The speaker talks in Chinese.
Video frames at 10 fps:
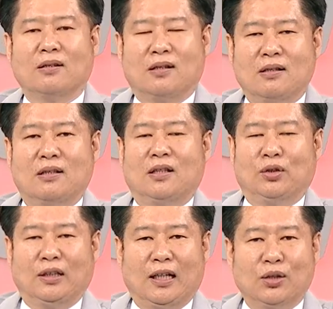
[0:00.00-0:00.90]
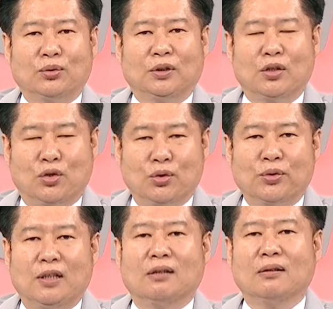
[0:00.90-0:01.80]
近期对台股的
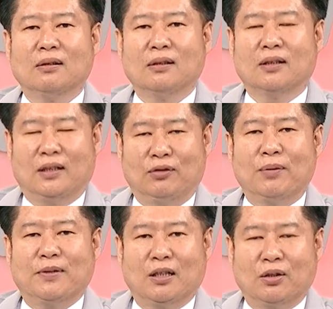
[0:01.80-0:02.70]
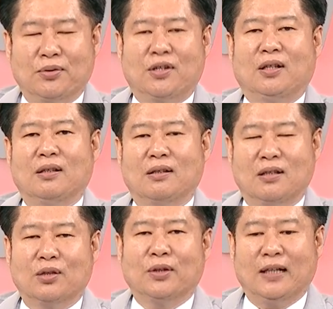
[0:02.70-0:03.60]
注意可能会比较有限，
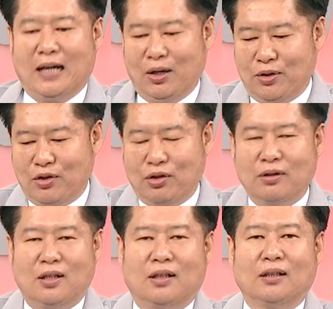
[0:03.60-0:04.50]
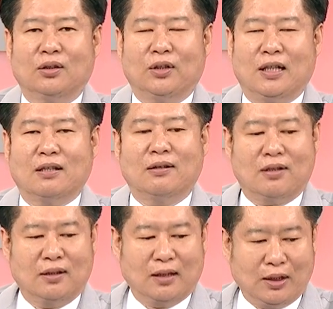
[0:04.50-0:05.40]
甚至会拉回修正，对它造
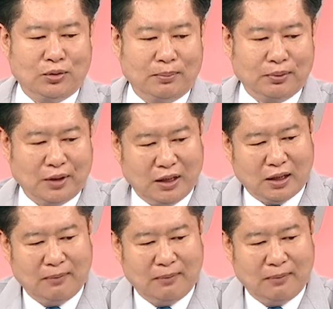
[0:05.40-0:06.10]
成台股的不利